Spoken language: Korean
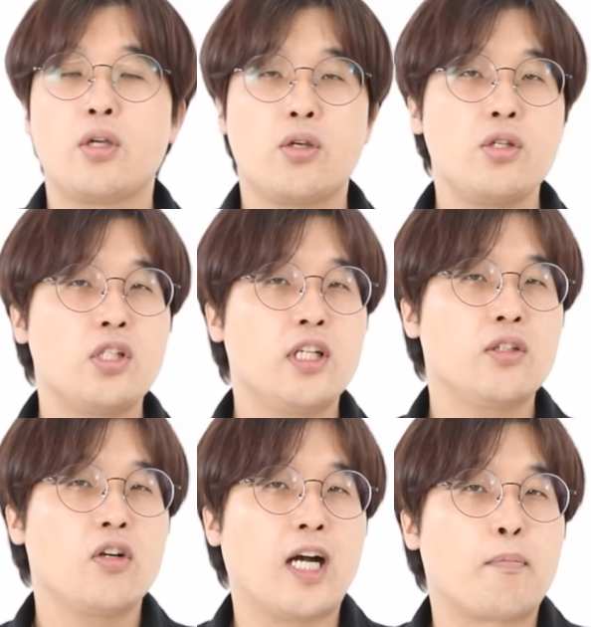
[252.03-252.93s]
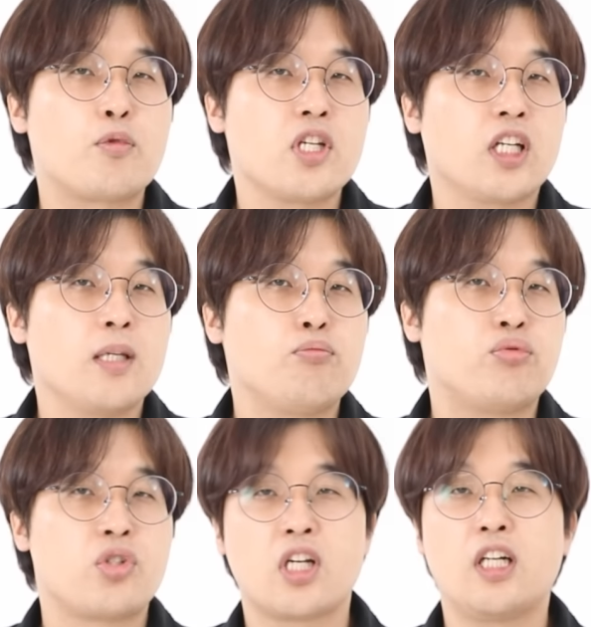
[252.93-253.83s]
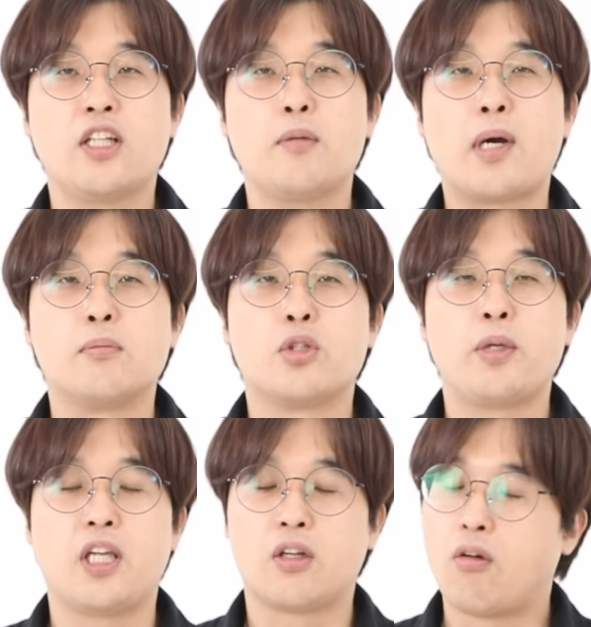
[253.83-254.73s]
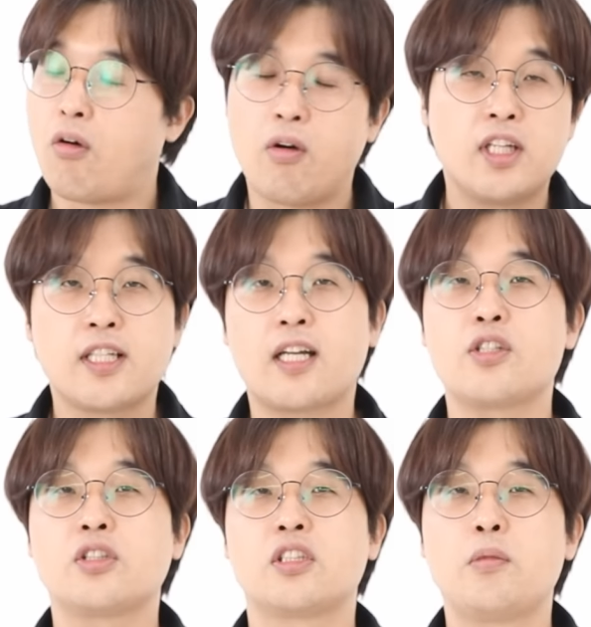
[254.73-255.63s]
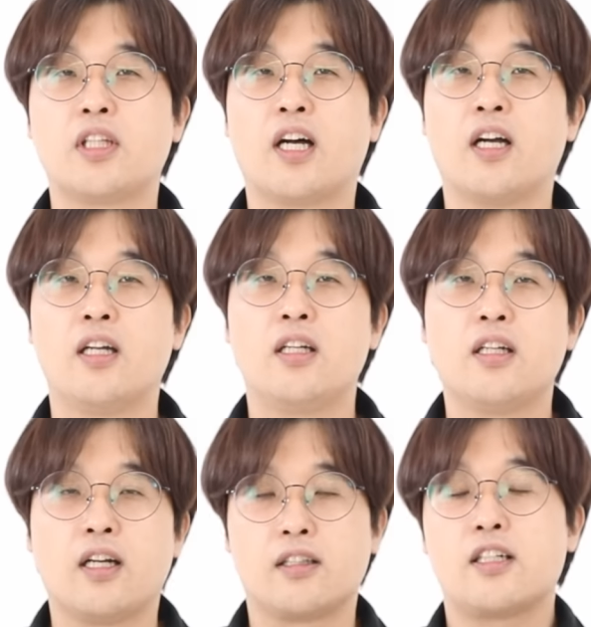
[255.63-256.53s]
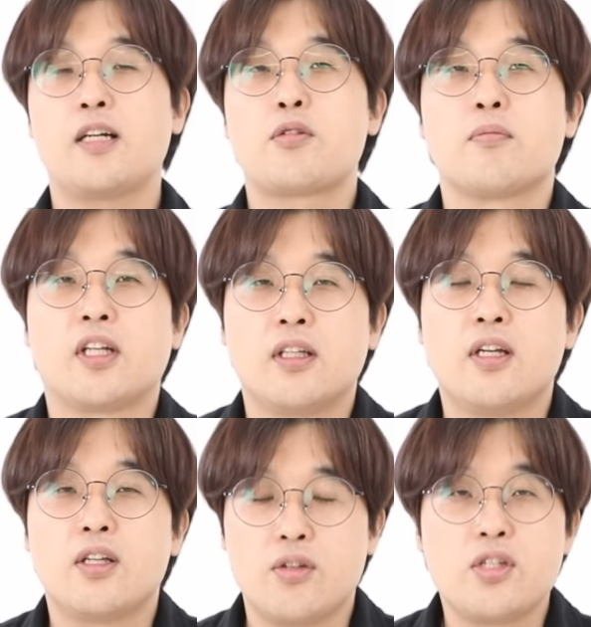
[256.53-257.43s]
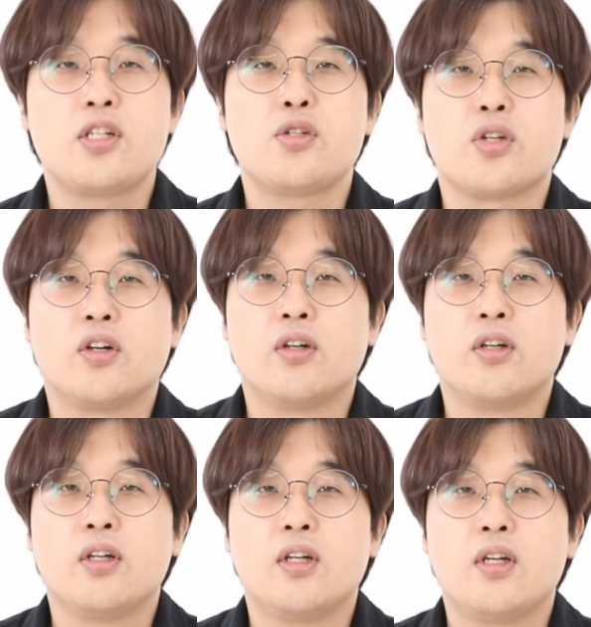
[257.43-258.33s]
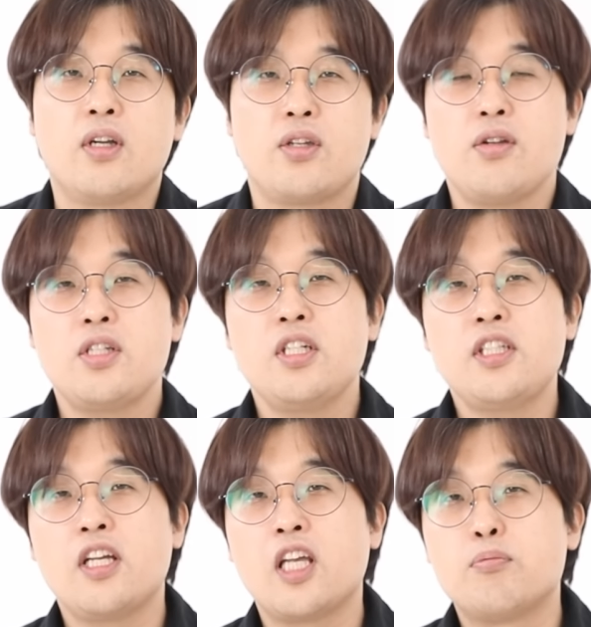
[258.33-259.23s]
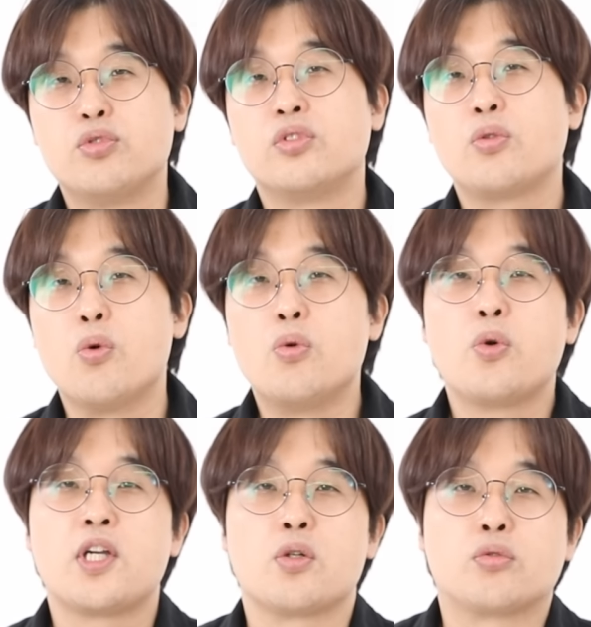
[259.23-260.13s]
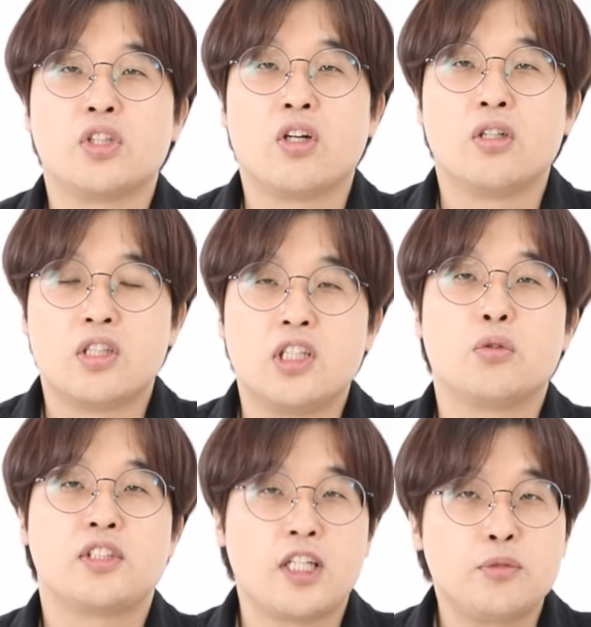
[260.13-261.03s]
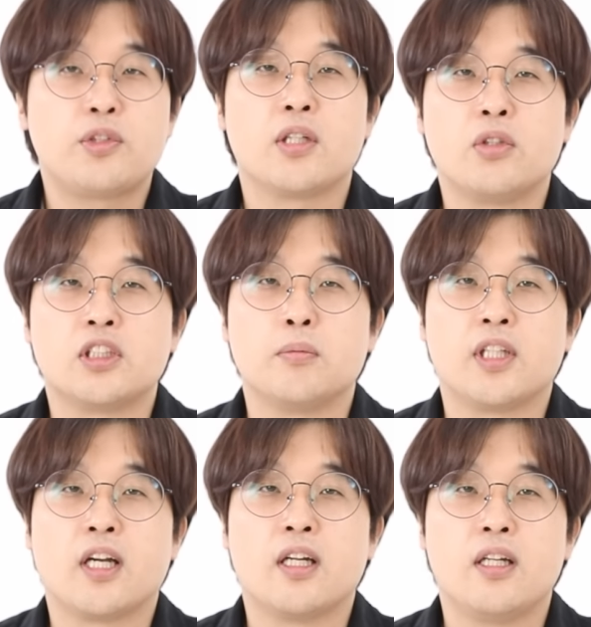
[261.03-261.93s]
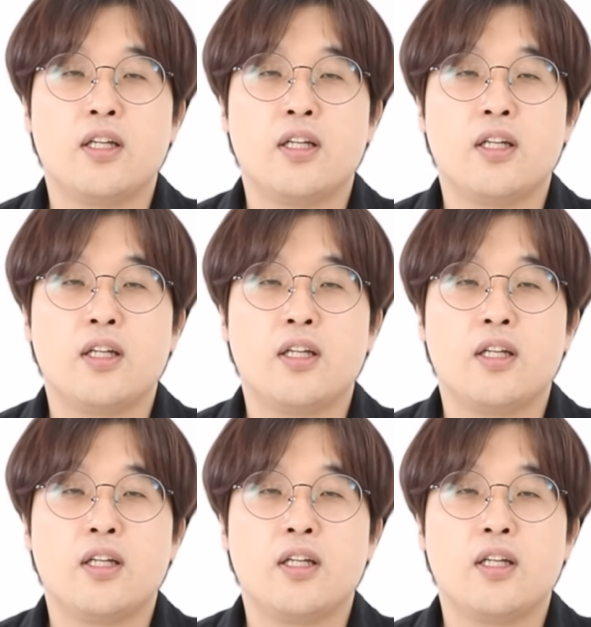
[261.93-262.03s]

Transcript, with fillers: 현실에서 갑자기 부자가 될 방법이 거의 사라졌습니다. 안타깝지만 현실이죠. 현실 세계 부는 공고해졌고요. 그리고 세습되고 있습니다.